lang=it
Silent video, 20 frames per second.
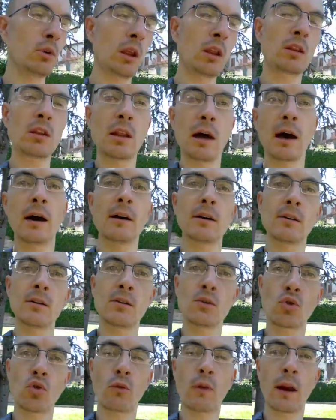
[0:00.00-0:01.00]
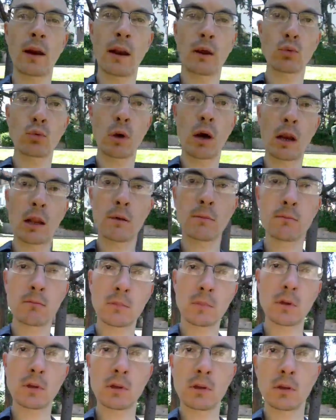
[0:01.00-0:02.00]
un'entità soprannaturale,
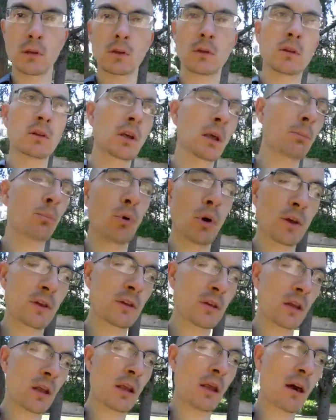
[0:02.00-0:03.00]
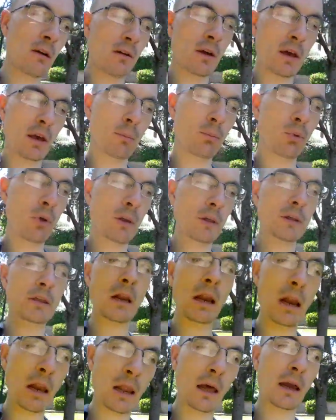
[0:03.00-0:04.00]
che può essere Yahweh, che può
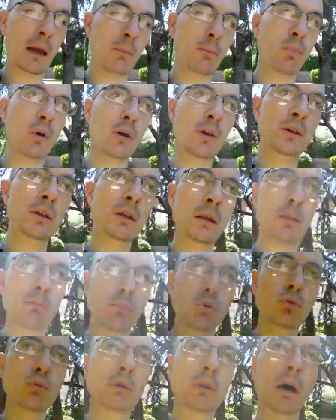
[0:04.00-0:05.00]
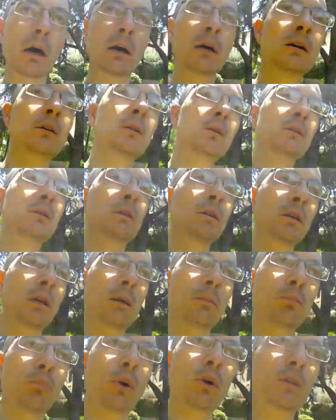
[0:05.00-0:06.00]
essere Allah, che può essere Buddha,
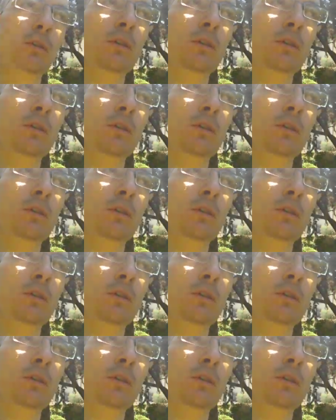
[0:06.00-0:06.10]
che può